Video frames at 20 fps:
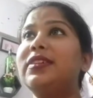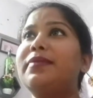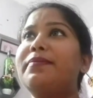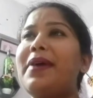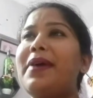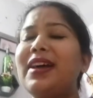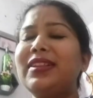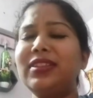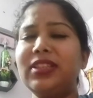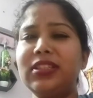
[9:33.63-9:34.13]

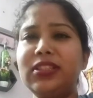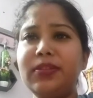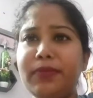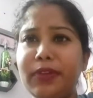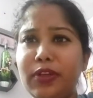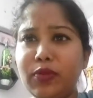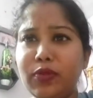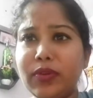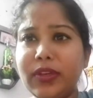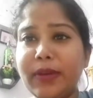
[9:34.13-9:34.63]
पाँच दस
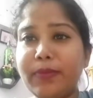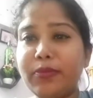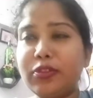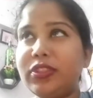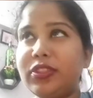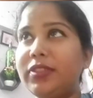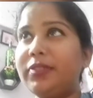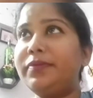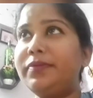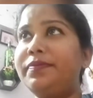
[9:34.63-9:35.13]
मिनट हो गया
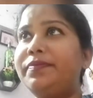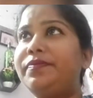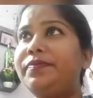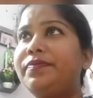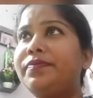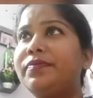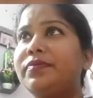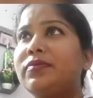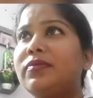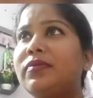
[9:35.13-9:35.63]
मुझे
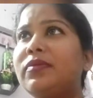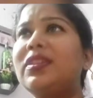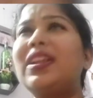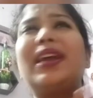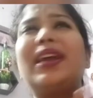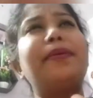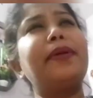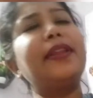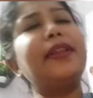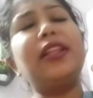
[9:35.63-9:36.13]

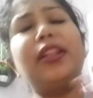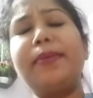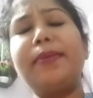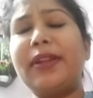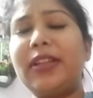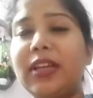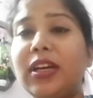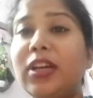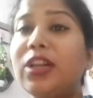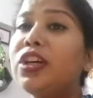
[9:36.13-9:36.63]
नहीं मैं इधर ही
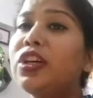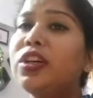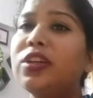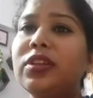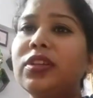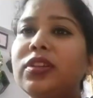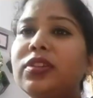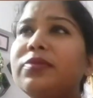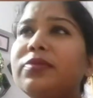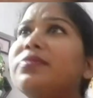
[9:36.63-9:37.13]
बैठा
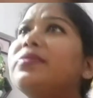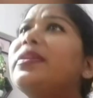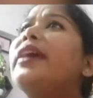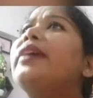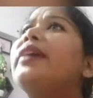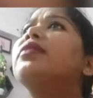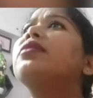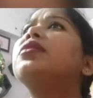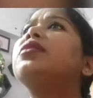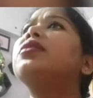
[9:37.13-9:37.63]

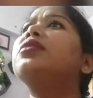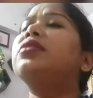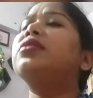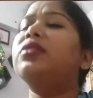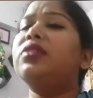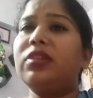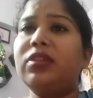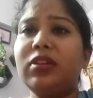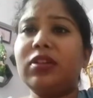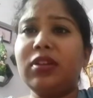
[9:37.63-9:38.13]

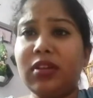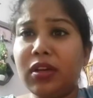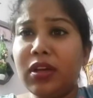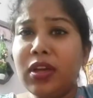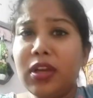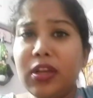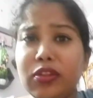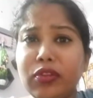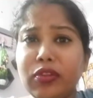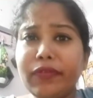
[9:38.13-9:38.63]

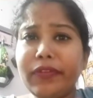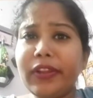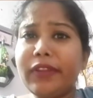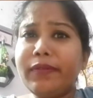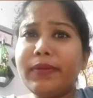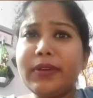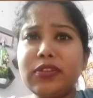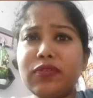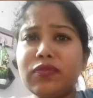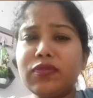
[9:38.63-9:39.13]
नहीं तो फिर
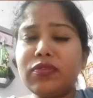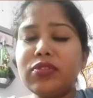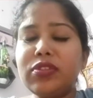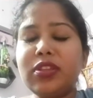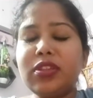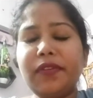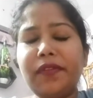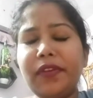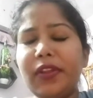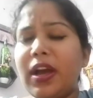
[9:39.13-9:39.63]
बस कुछ
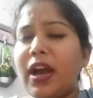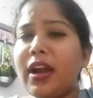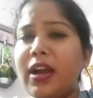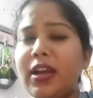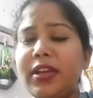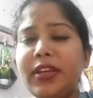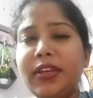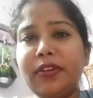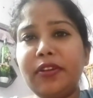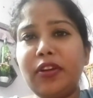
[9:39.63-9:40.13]
नहीं फिर
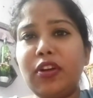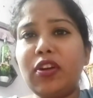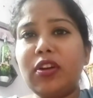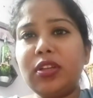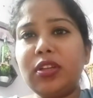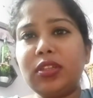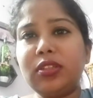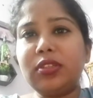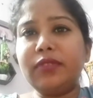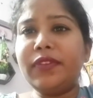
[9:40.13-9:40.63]
आई
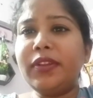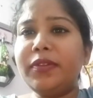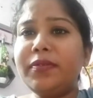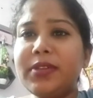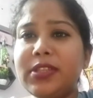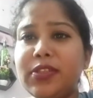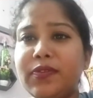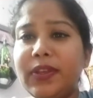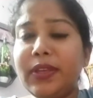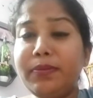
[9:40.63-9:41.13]
और फिर
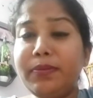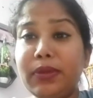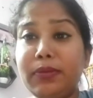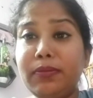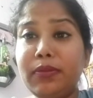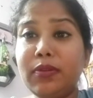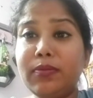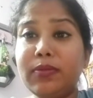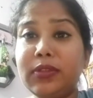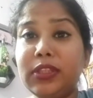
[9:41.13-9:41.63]
बस वही
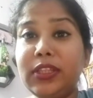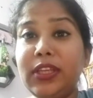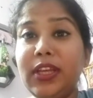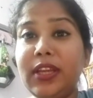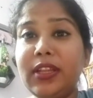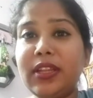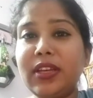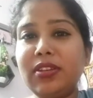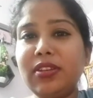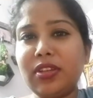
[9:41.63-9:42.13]
मम्मी बोलती
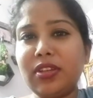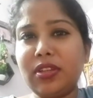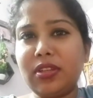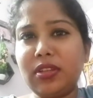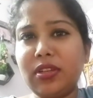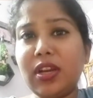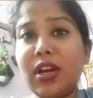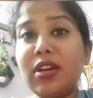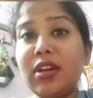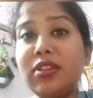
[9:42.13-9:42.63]
है नहीं
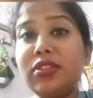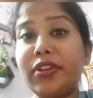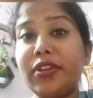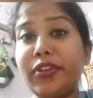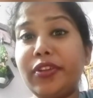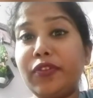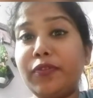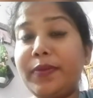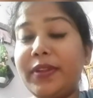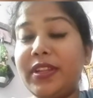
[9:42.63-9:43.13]
जाना कहाँ जा
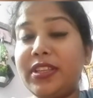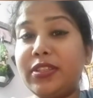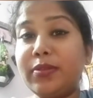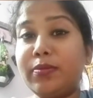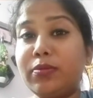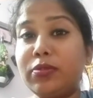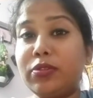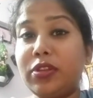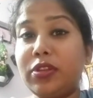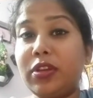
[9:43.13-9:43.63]
रही हो फिर ऐसे
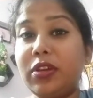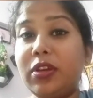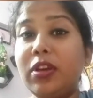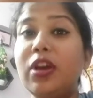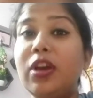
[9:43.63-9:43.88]
बोलती है